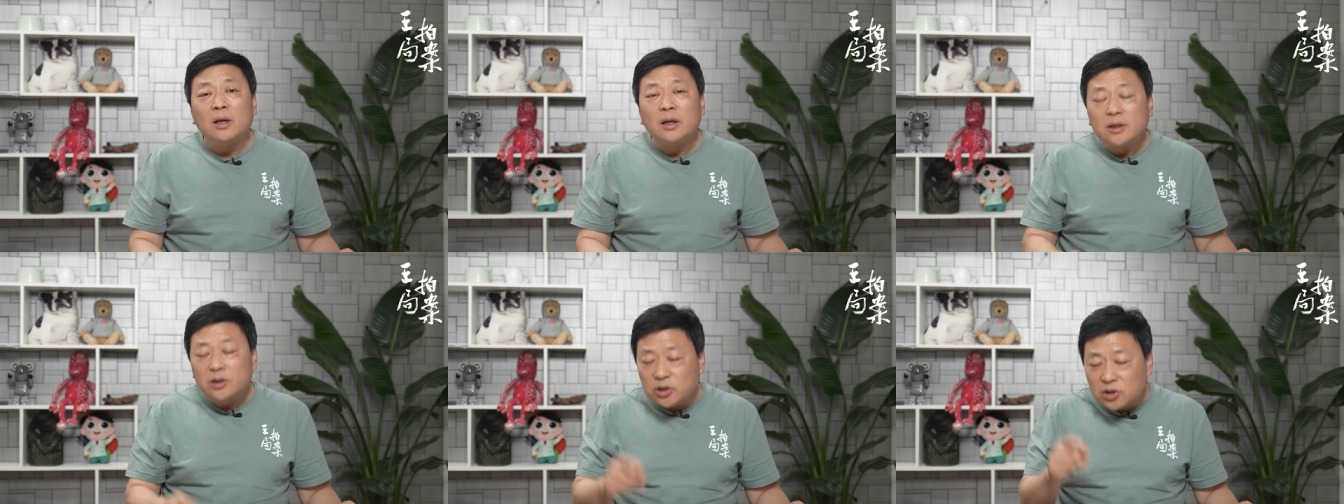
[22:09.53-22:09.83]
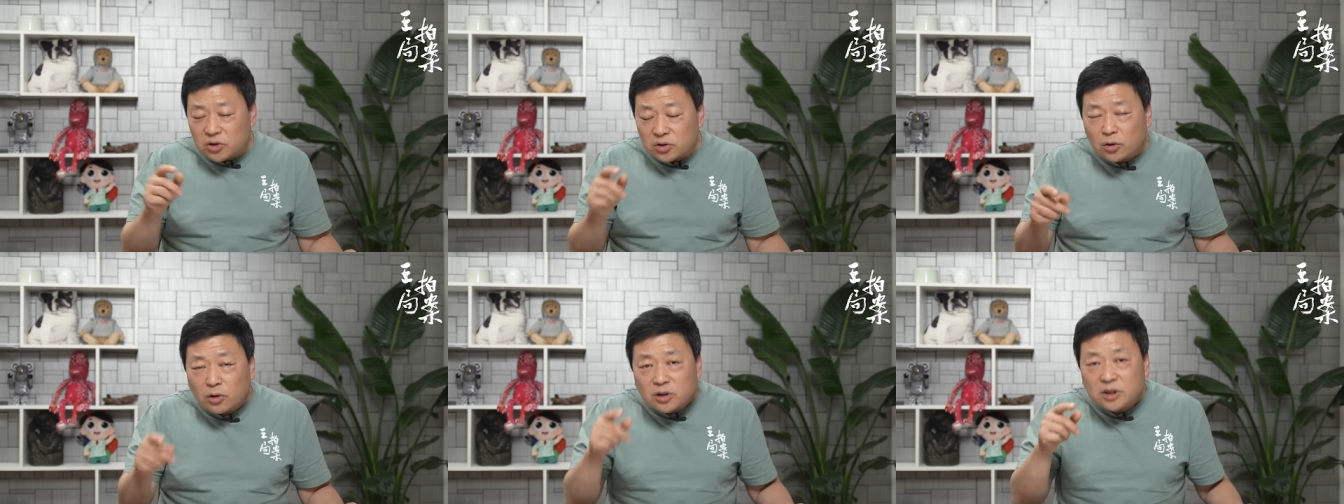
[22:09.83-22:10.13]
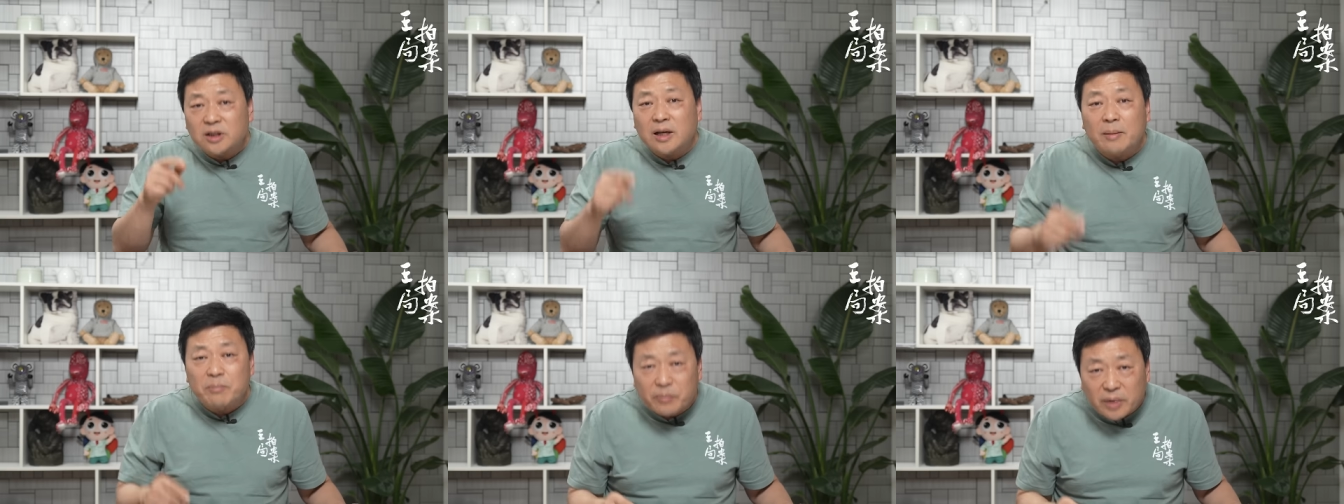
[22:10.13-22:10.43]
其实到
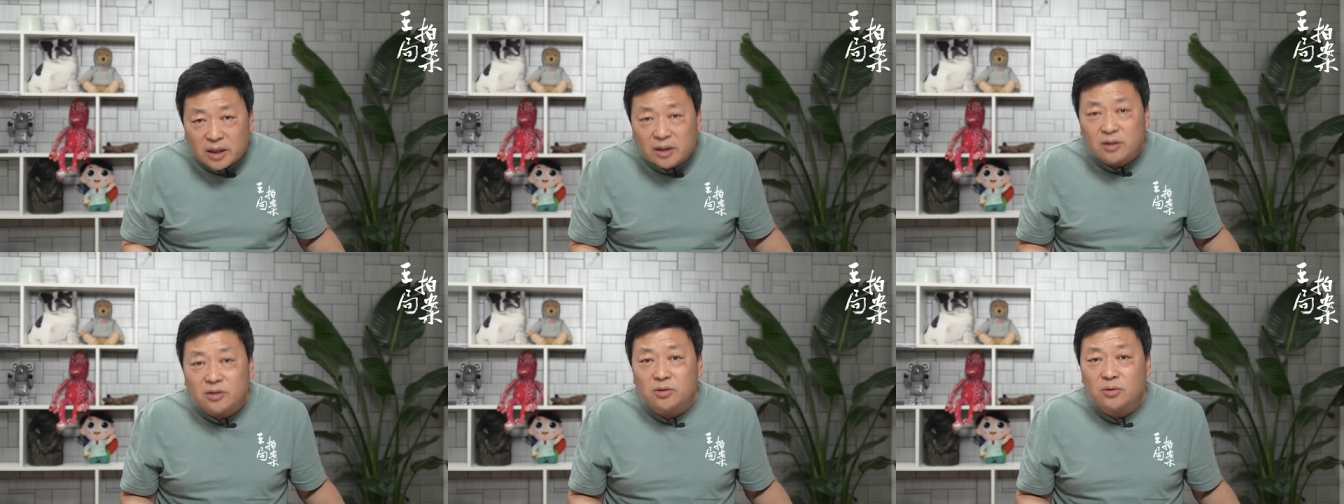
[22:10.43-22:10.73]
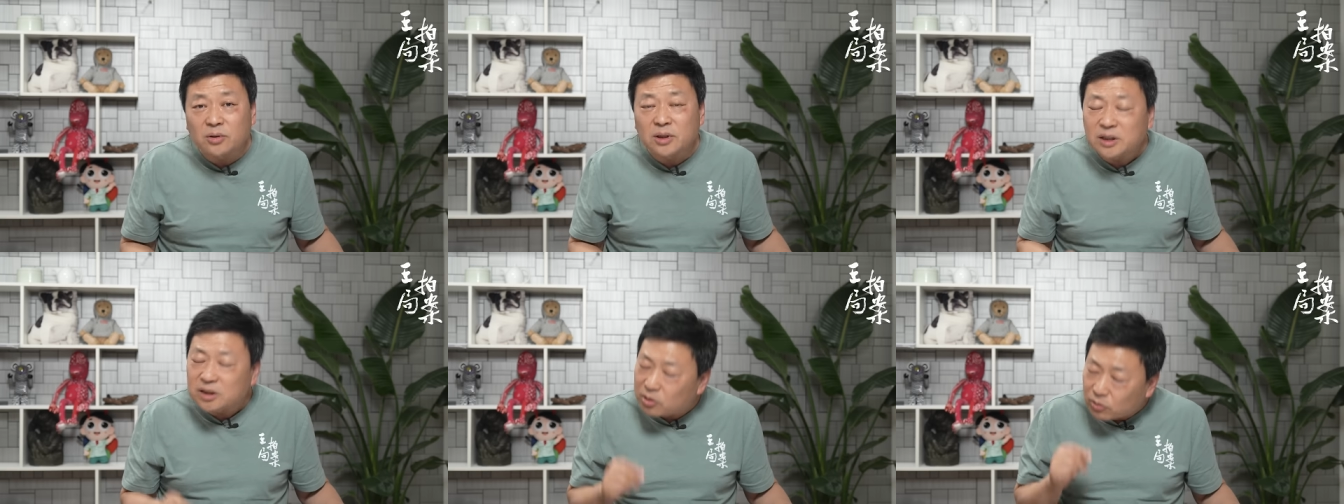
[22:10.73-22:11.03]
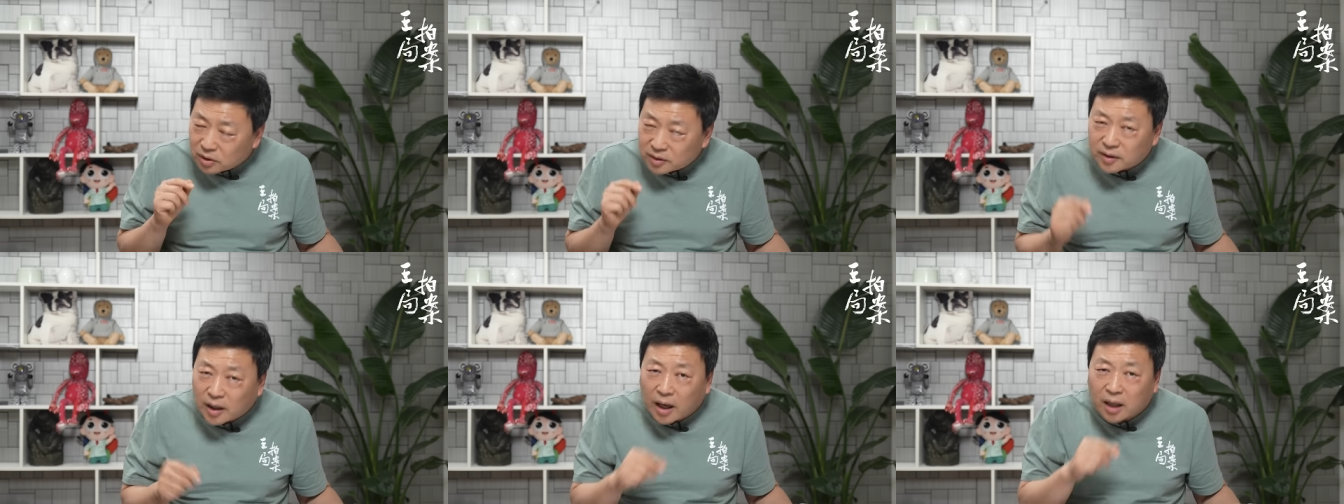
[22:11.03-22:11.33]
陕北的时候已经
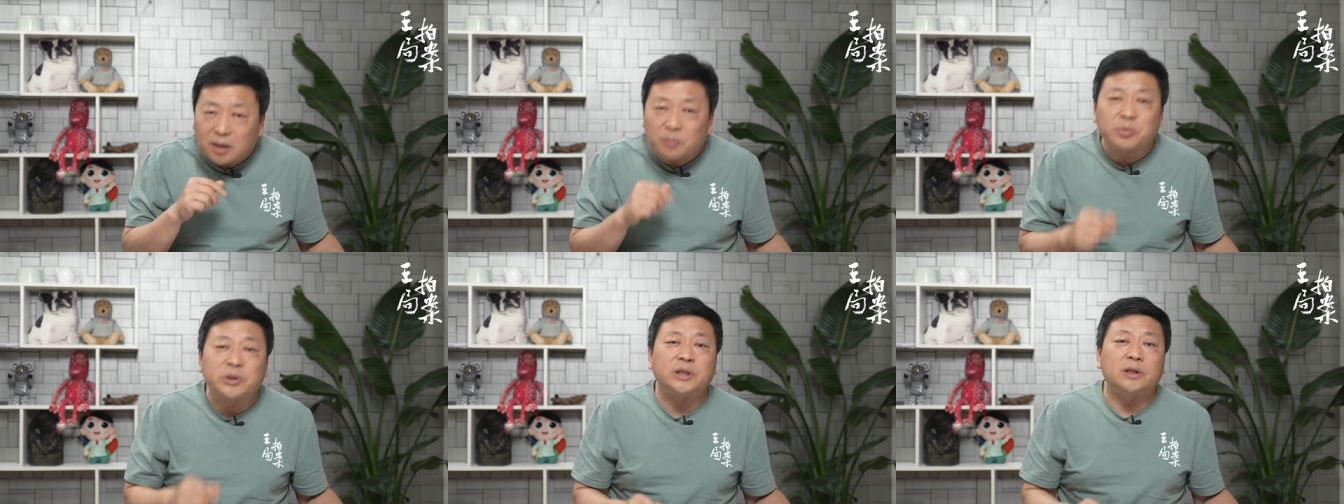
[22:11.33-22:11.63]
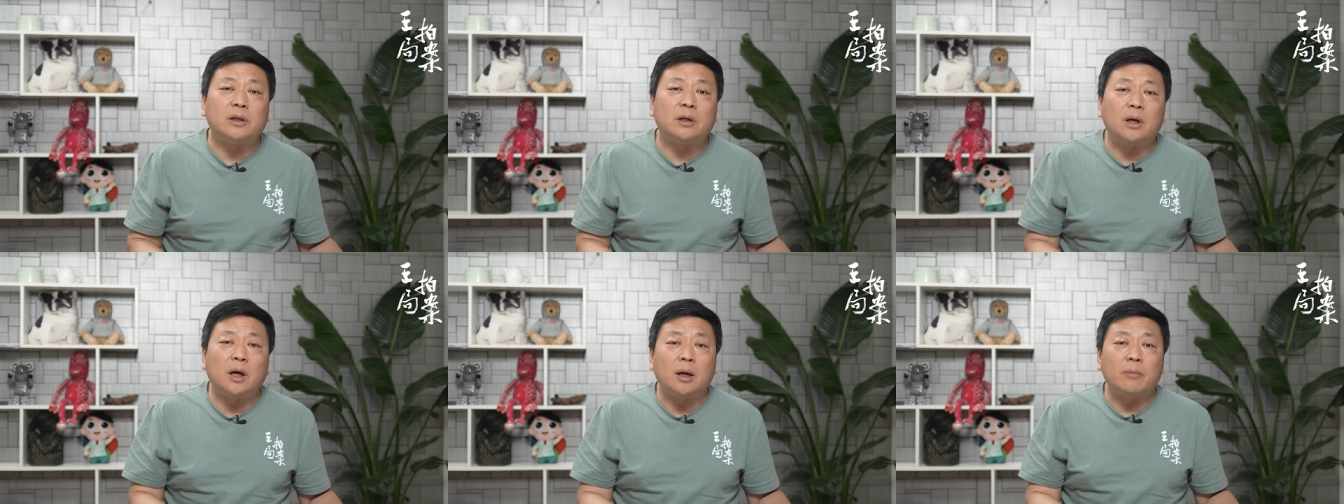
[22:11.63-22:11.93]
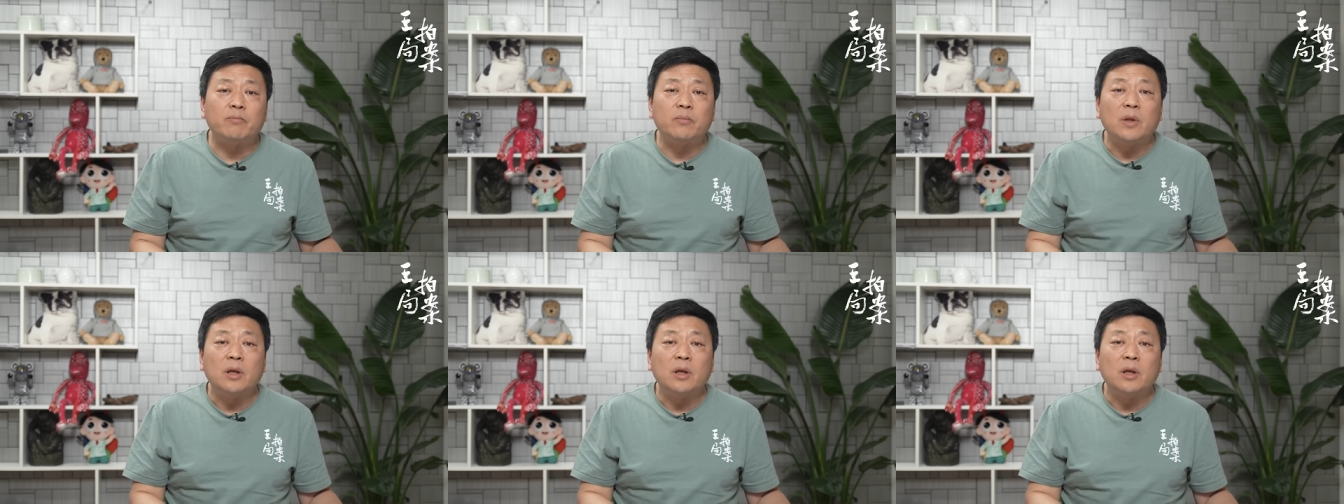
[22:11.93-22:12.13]
快打得不行了，